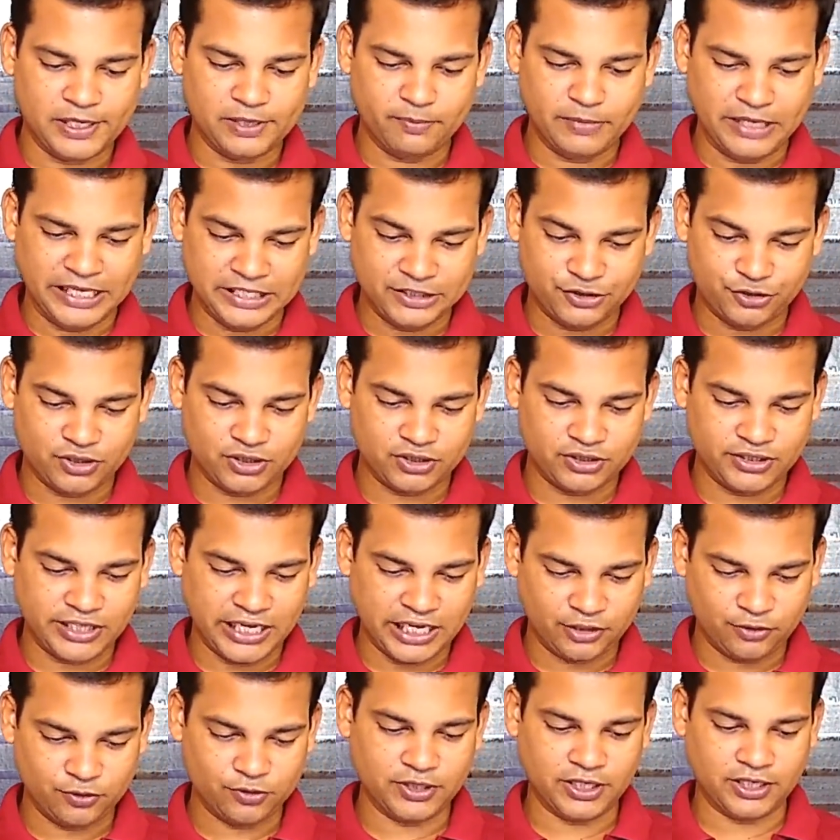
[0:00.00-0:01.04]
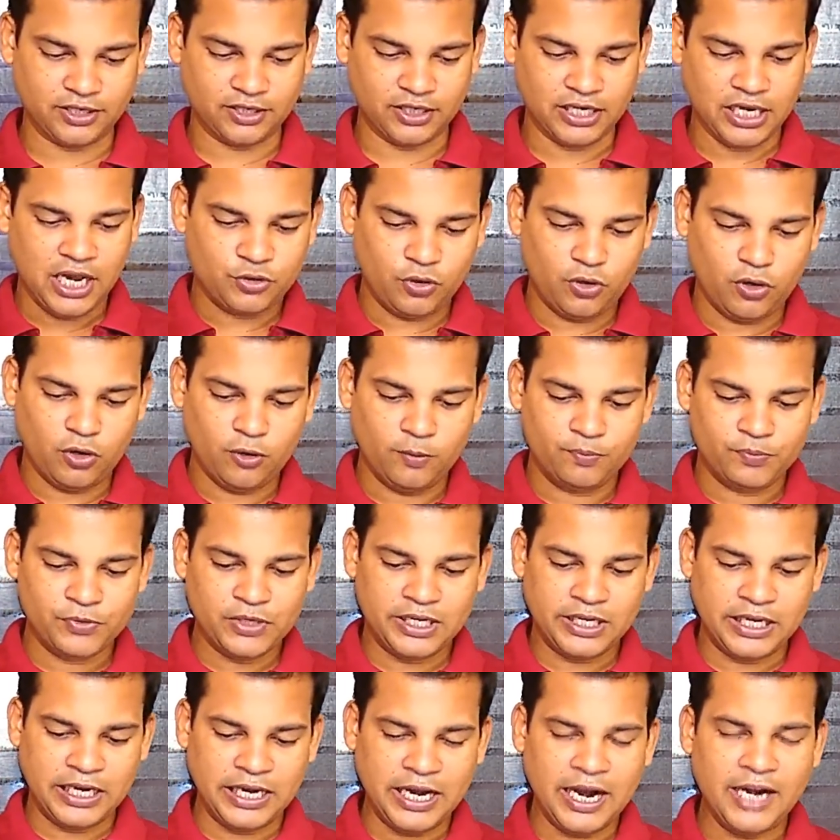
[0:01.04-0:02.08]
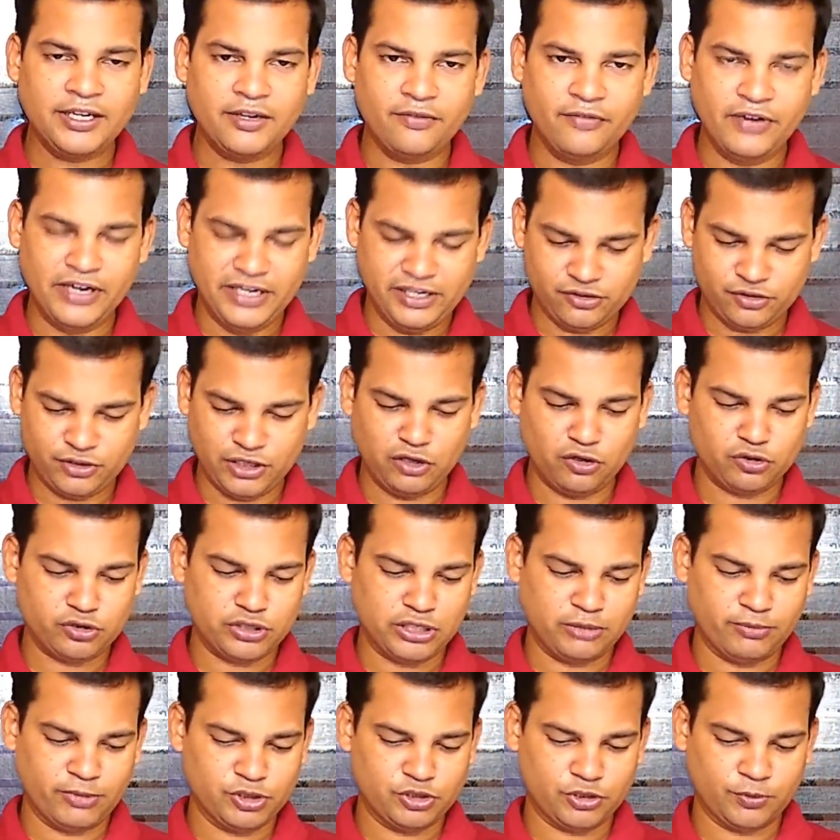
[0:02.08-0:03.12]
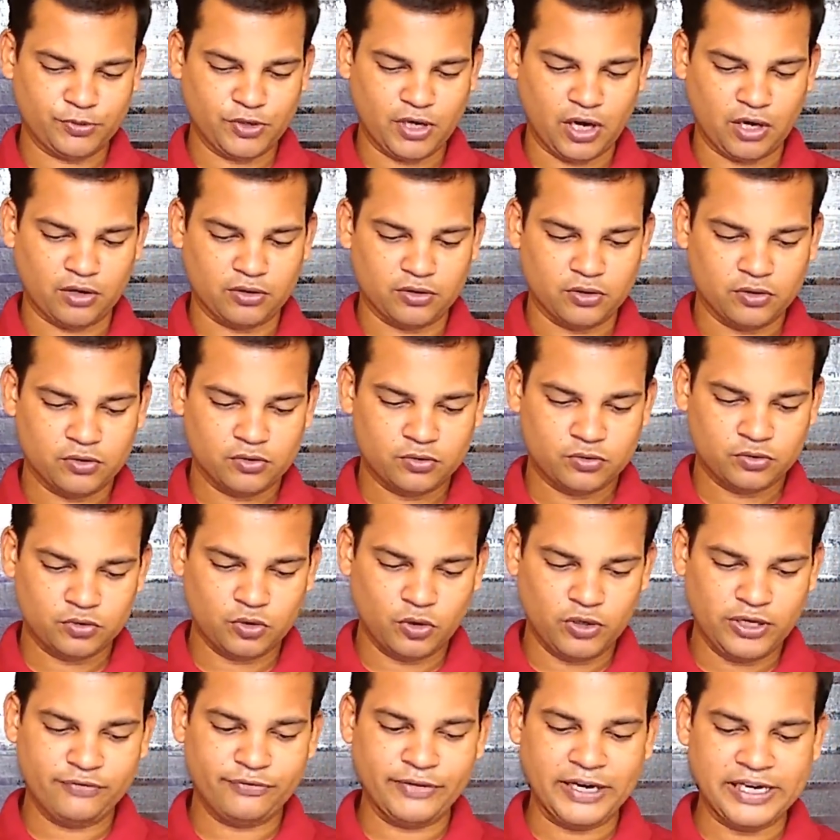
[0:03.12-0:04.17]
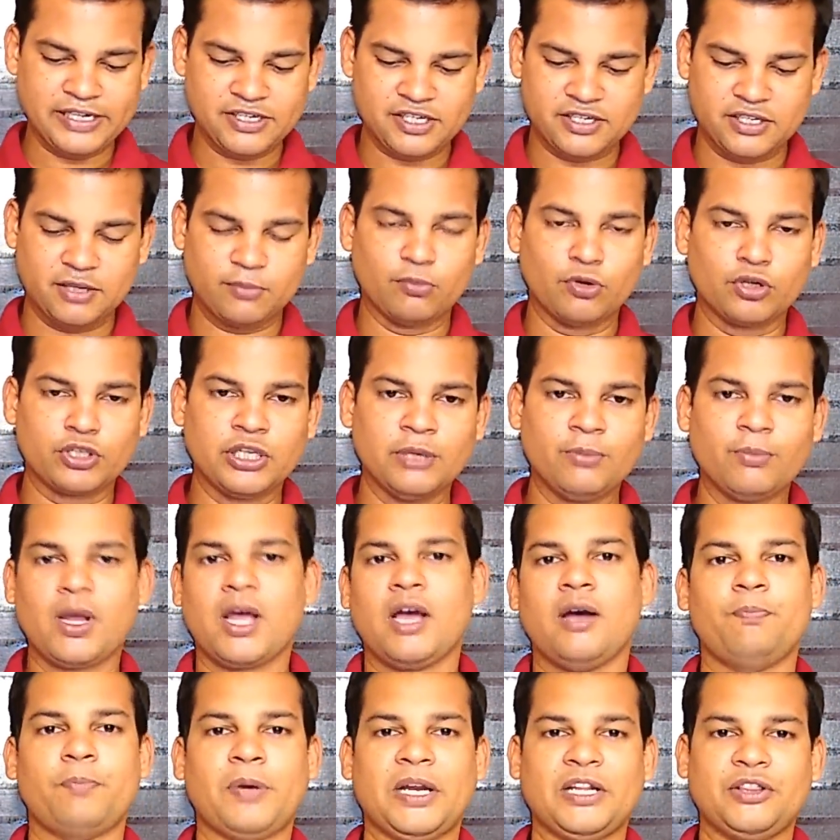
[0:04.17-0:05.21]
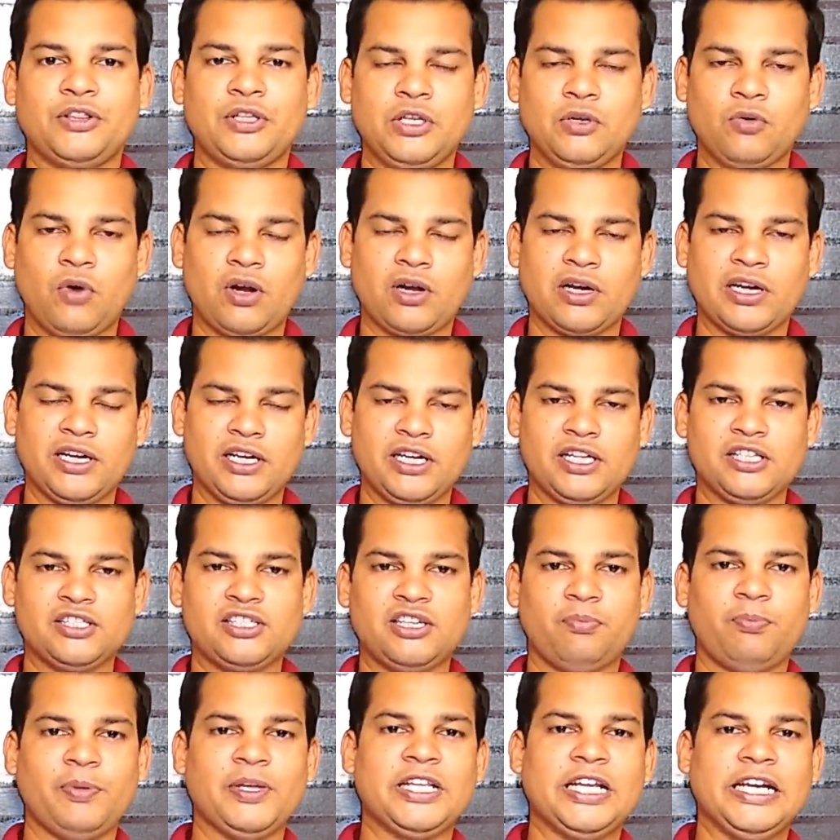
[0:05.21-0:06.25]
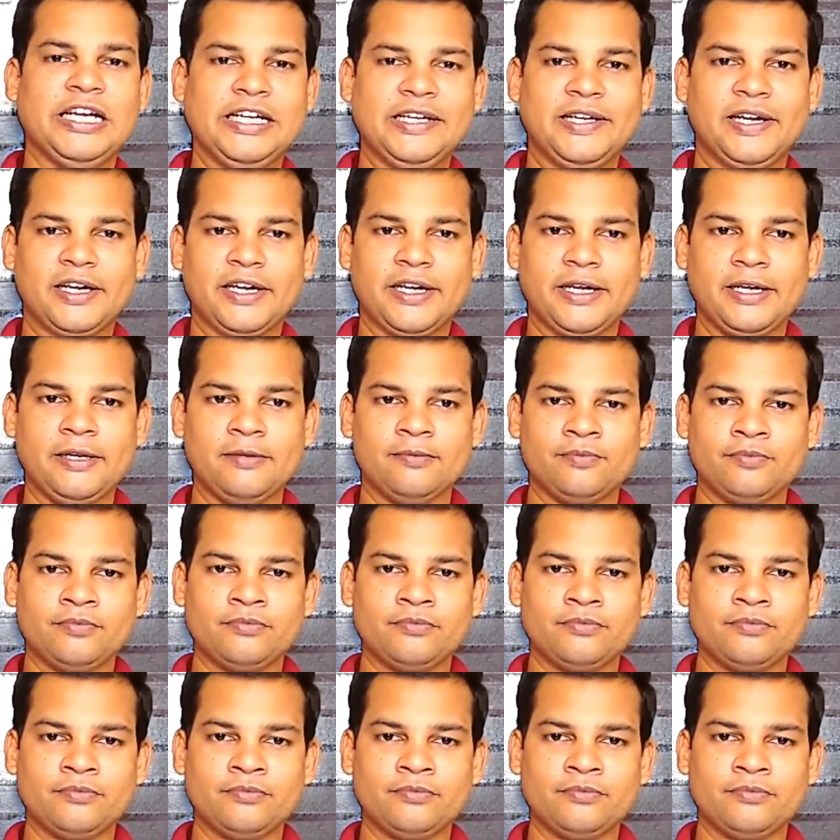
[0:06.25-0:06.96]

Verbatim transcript: పర్ మినిట్ థ్యాంక్ యూ సార్ సో ఇలాంటి వీడియోస్ ఎన్నో చేయమని చెప్తున్నారు చూడండి ఫ్రెండ్స్ ముఖ్యంగా ప్రతి ఒక్కరికి నేను చెప్పేది ఏంటి అంటే